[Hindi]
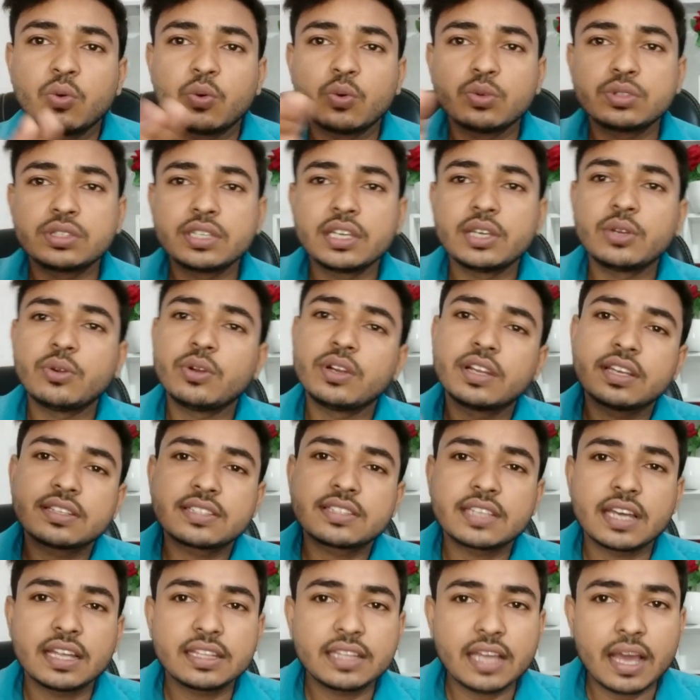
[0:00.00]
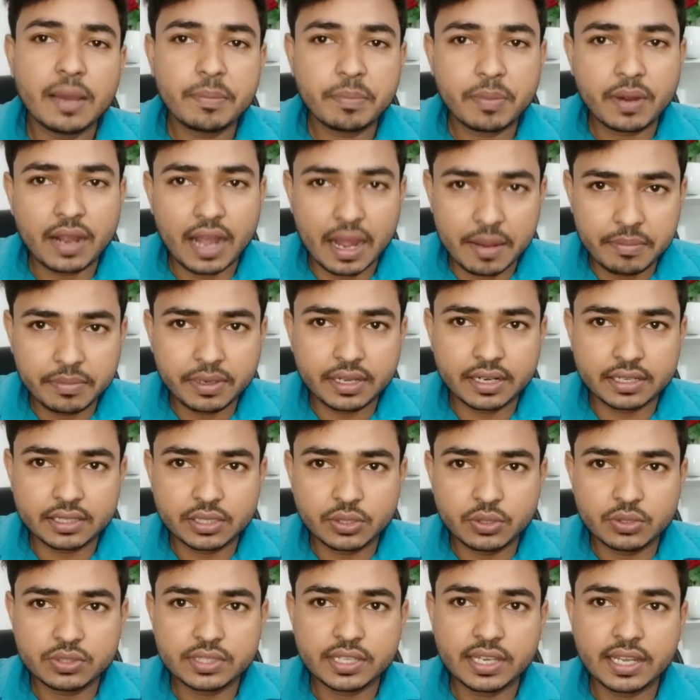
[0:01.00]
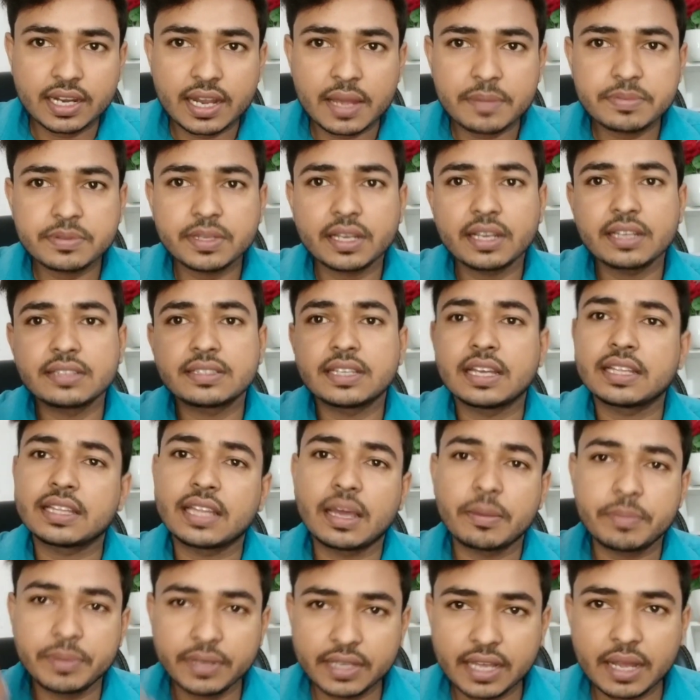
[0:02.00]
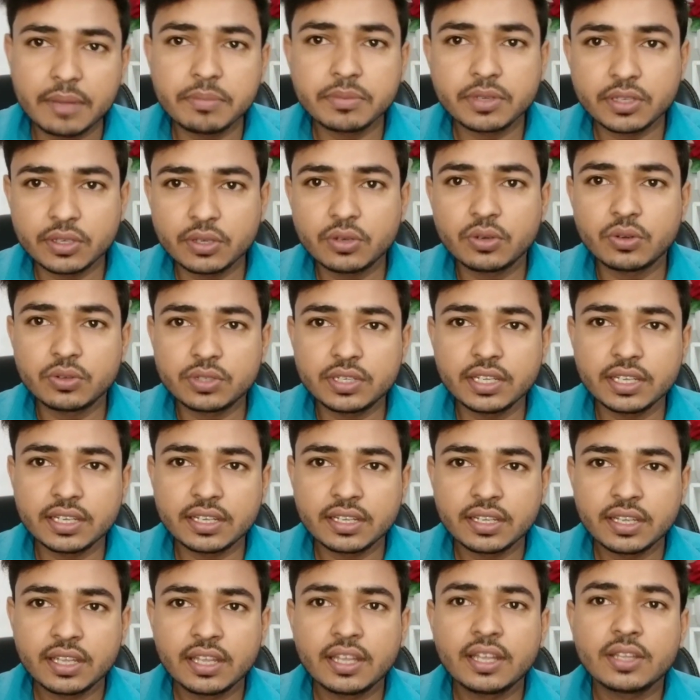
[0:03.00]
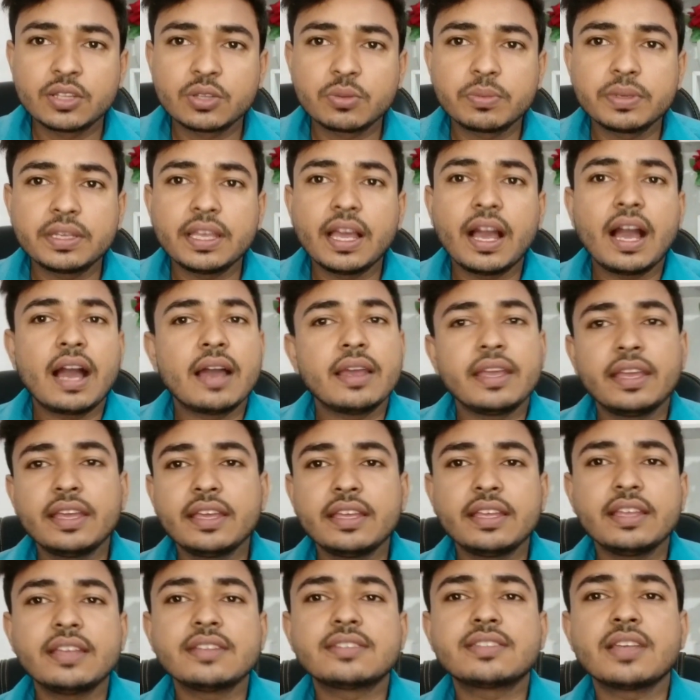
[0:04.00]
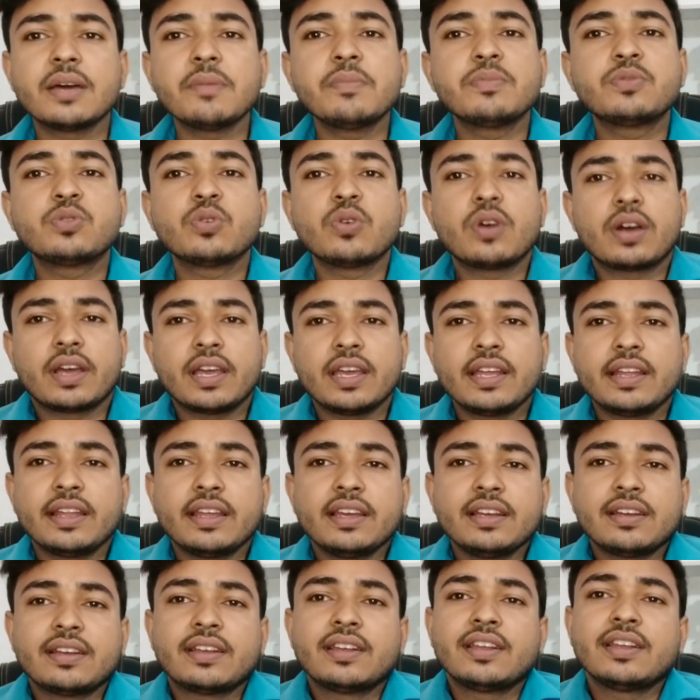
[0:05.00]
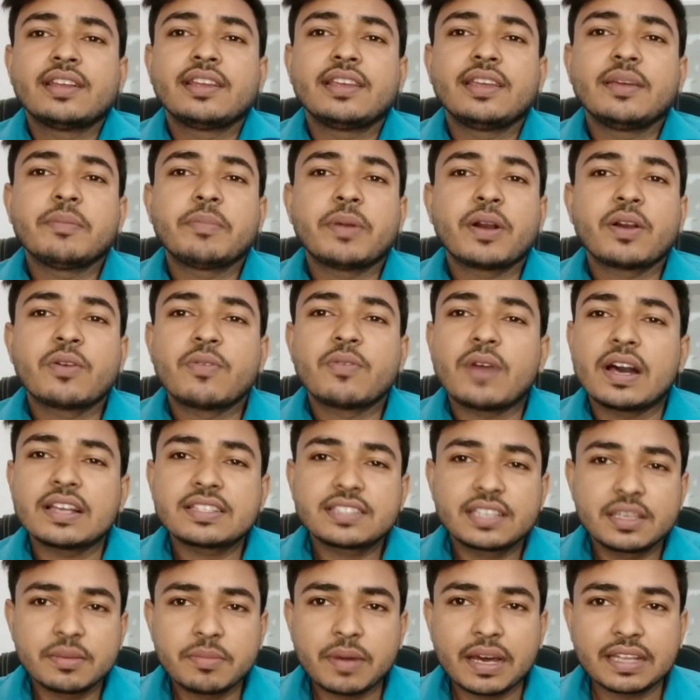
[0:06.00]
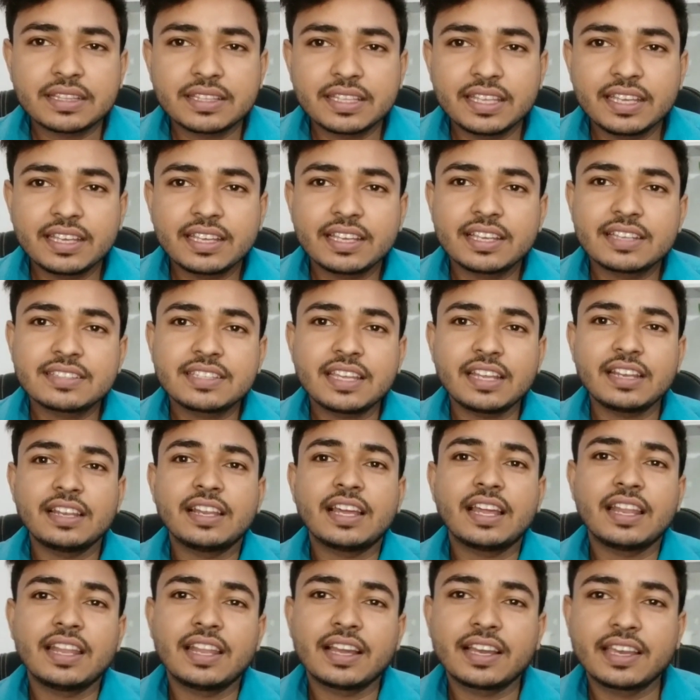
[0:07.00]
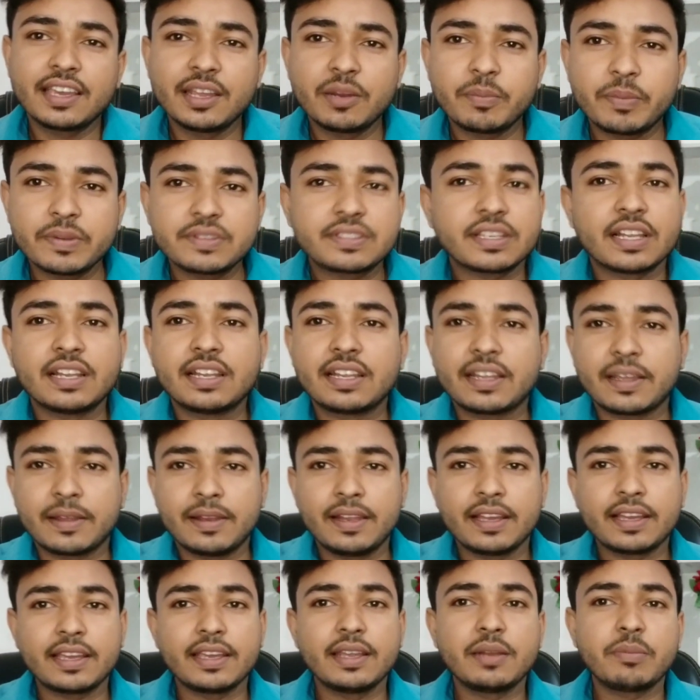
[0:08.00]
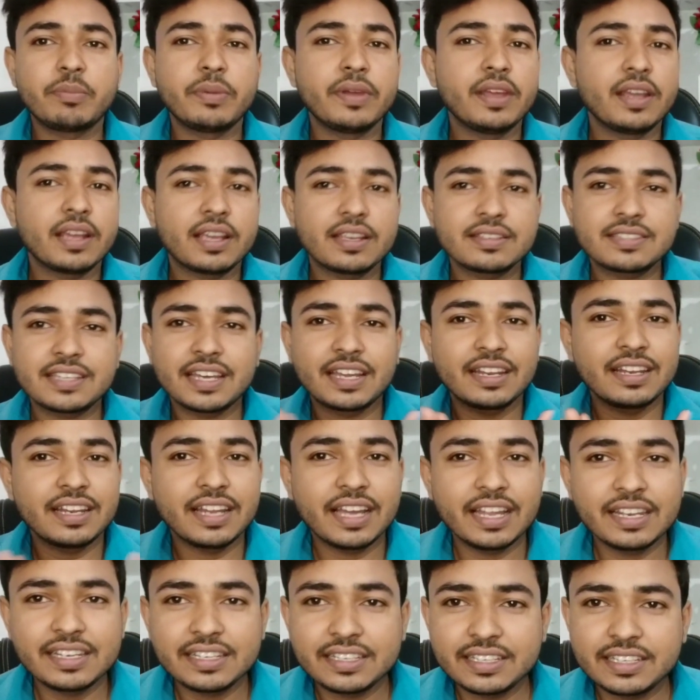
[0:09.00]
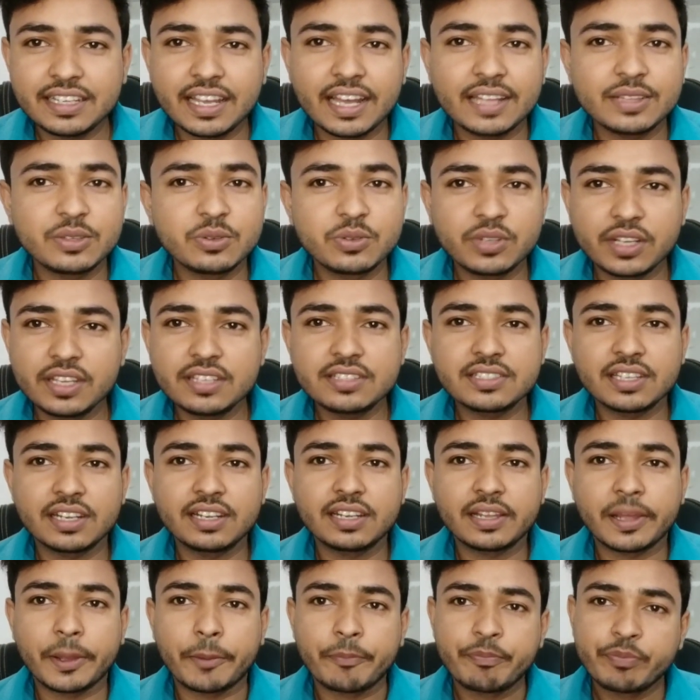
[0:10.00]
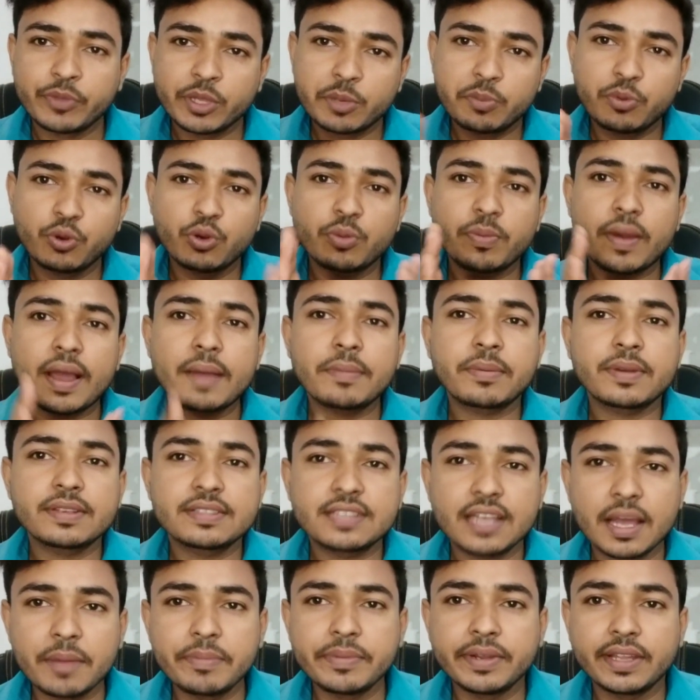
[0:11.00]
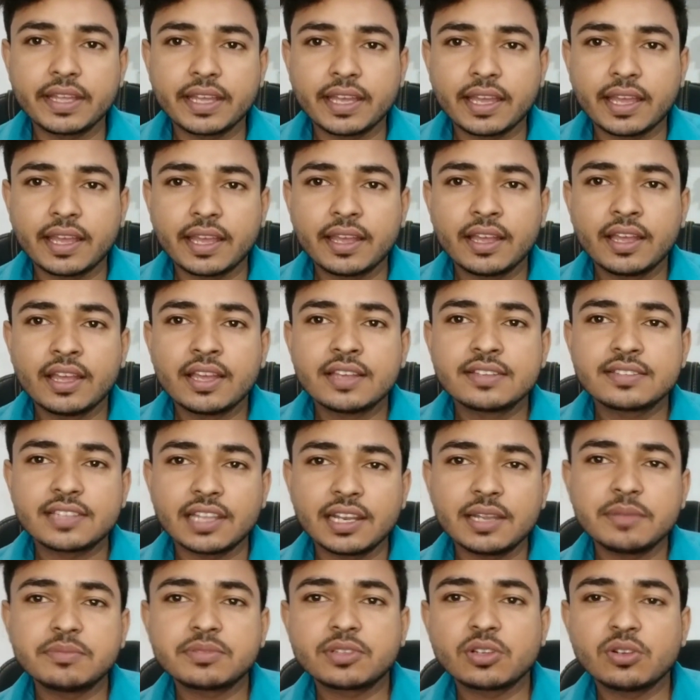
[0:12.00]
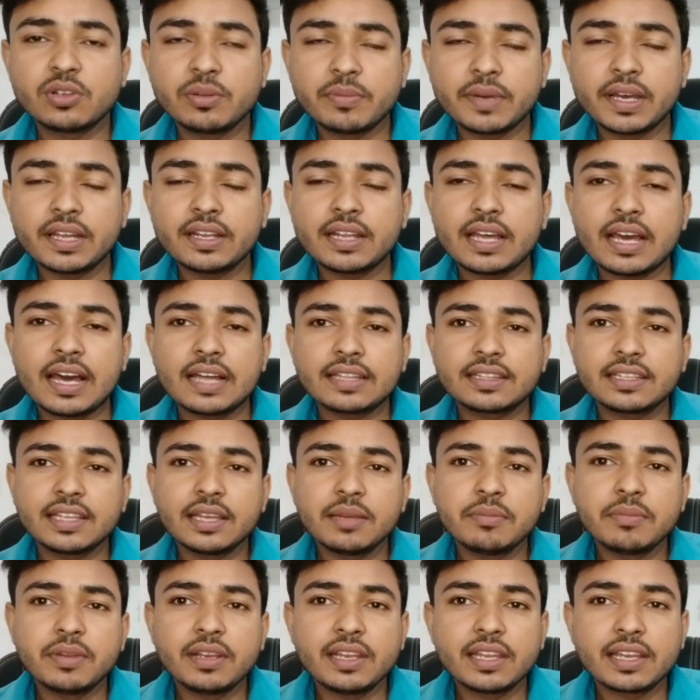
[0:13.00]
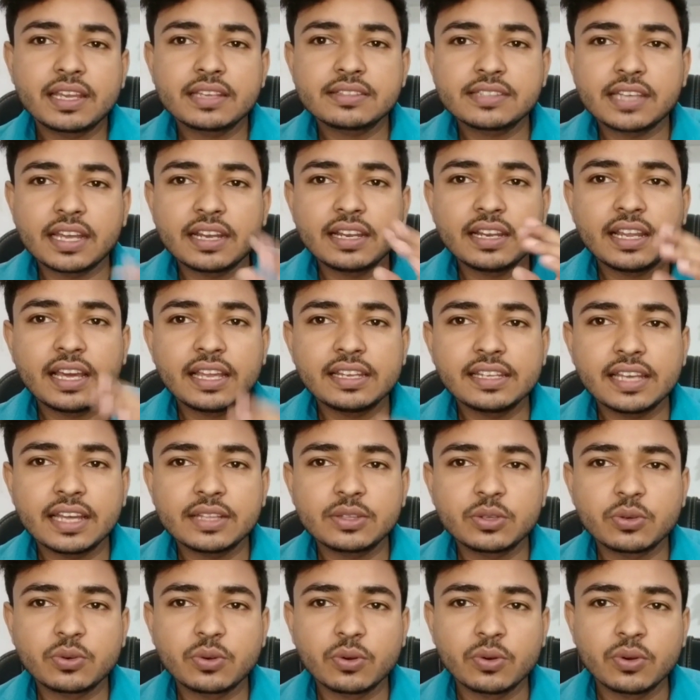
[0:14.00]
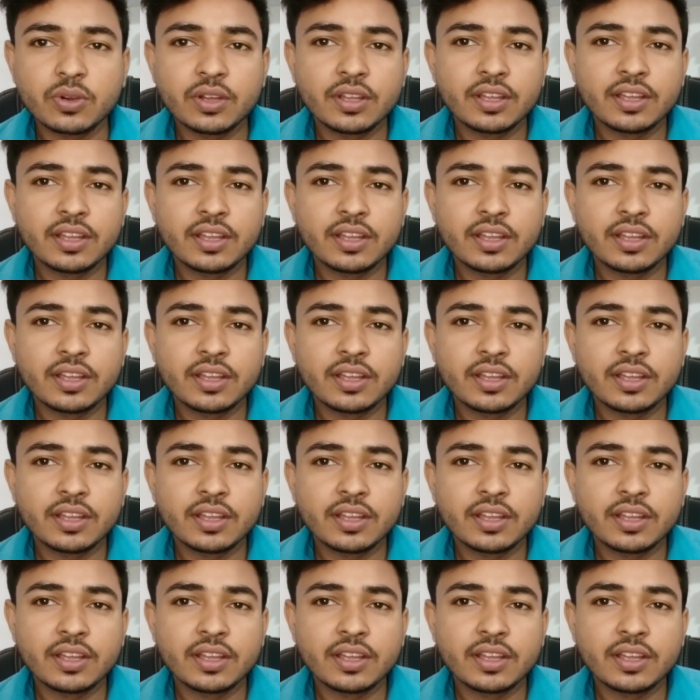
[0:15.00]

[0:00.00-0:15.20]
उसी हीरोइन के साथ आप काम करते हो शहर आपसा के साथ आप ही काम किए हो ठीक तो भैया ये ये सब जो है ना ये बकवास की बात है कि खेसारी लाल लकीर पे चल रहे हैं लकीर पे खेसारी लाल यादव नहीं चल रहे हैं प्रूफ आपके सामने है सलीम सुलेमान आते हैं मिलने खेसारी लाल यादव को